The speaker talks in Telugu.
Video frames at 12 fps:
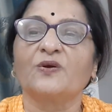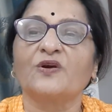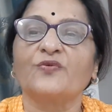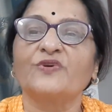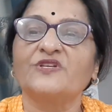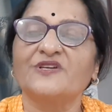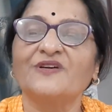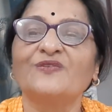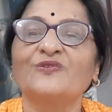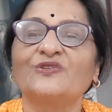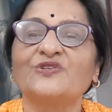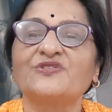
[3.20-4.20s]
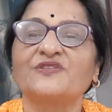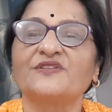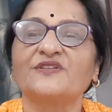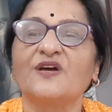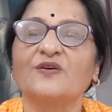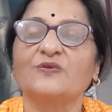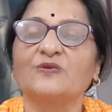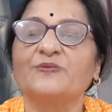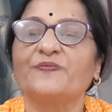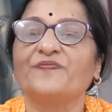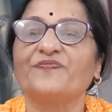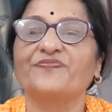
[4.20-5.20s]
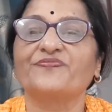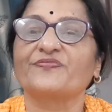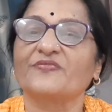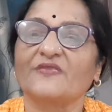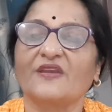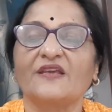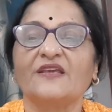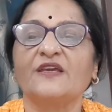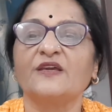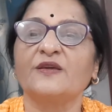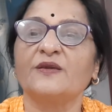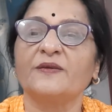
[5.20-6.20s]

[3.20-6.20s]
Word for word: ఒక విషయం గుర్తొస్తున్నది నాకు ఈ